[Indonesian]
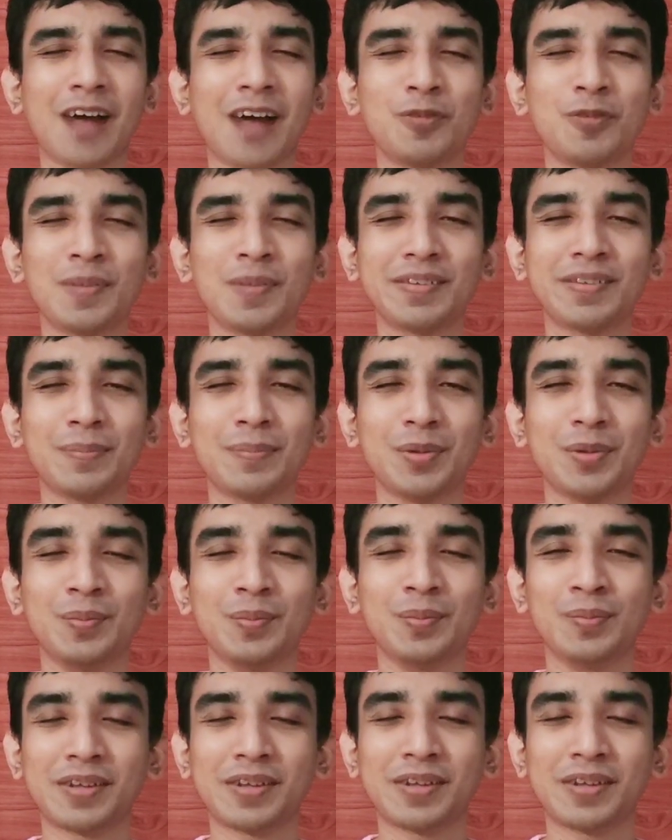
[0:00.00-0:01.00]
Aku masih
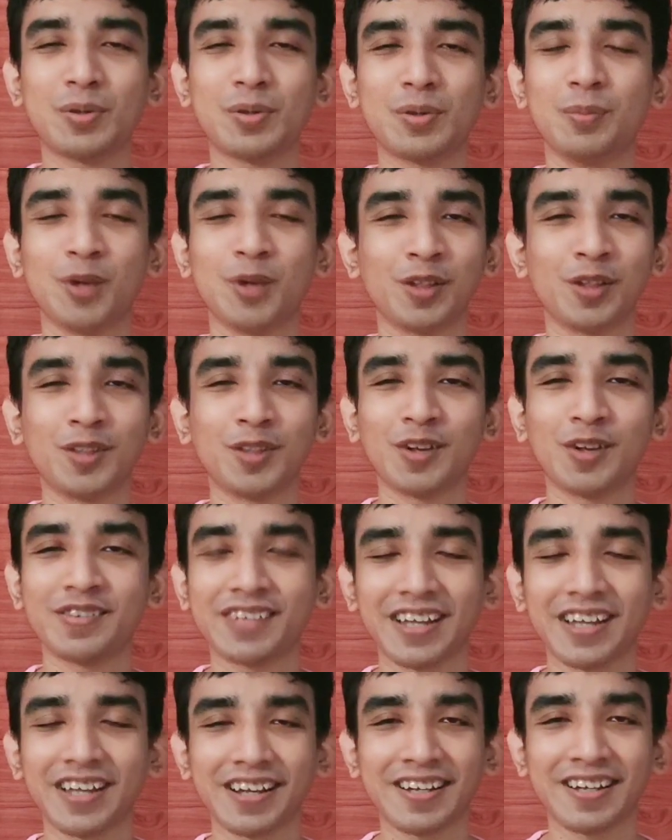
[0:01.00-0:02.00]
belum masih belum
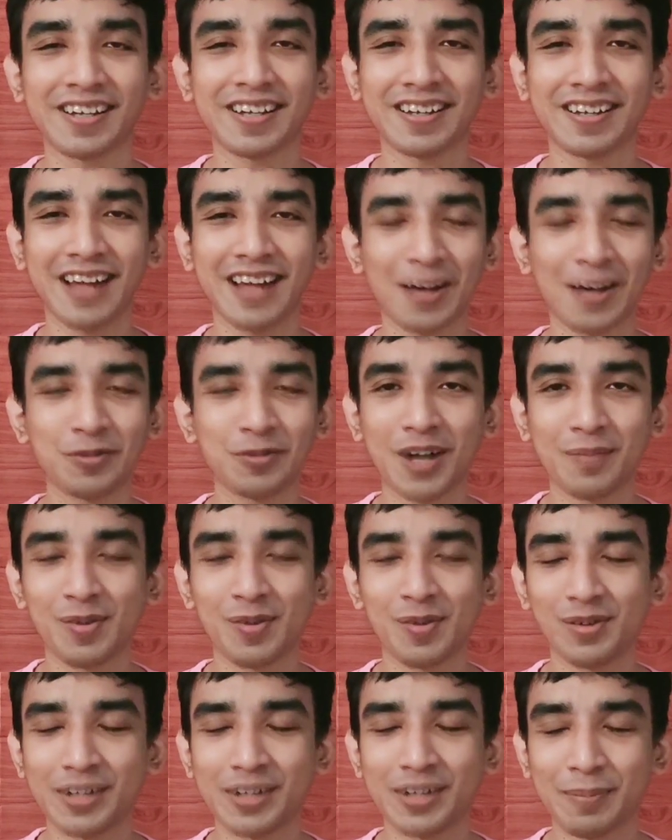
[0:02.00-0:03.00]
nonton sih karena aku nggak
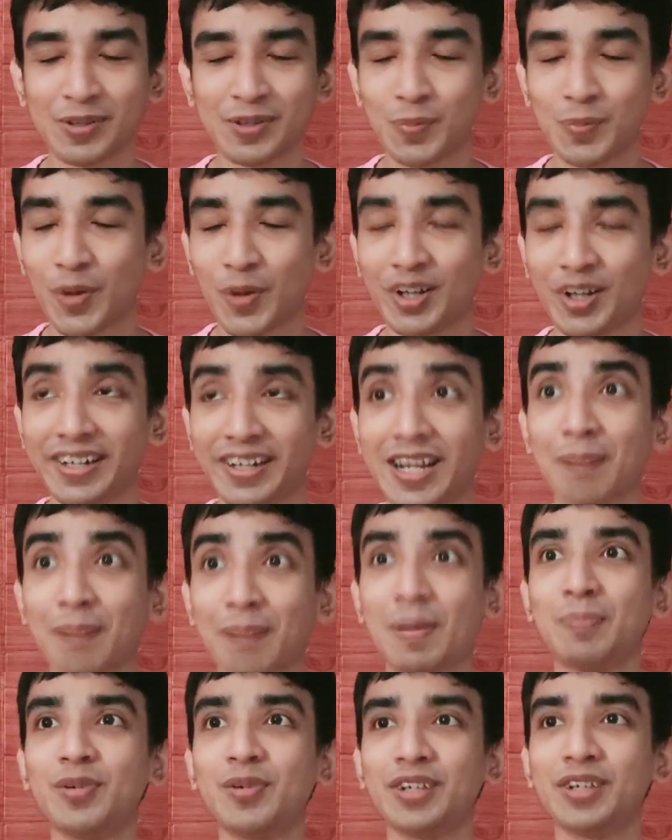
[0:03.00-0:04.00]
mau dapat spoiler
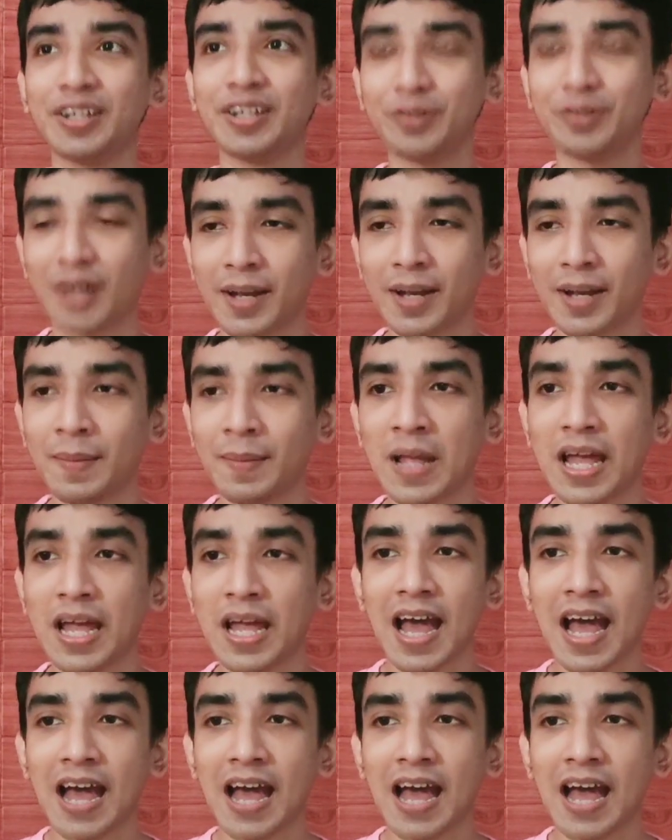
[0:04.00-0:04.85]
apapun gitu kan.